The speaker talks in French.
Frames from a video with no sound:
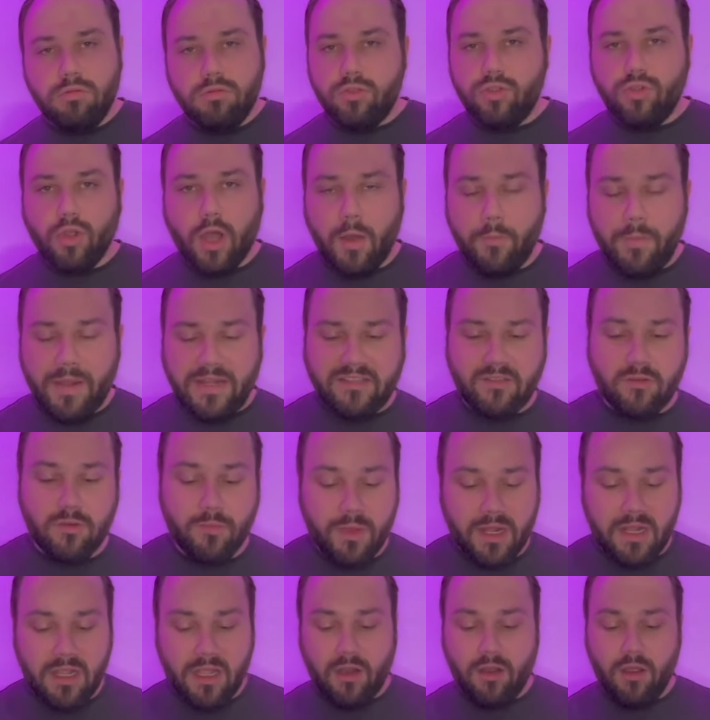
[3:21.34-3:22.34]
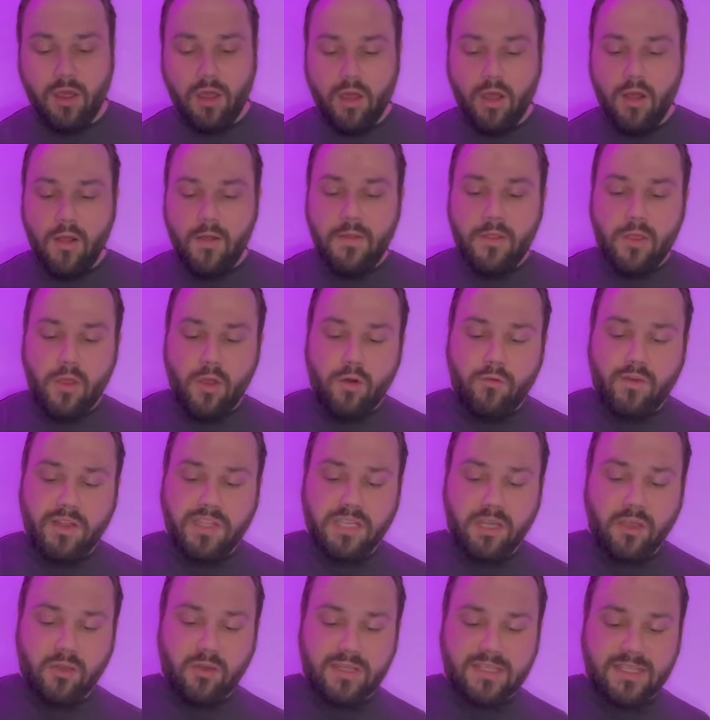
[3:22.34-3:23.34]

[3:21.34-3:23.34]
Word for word: je te rappelle si tu peux lire l'heure, on va dire que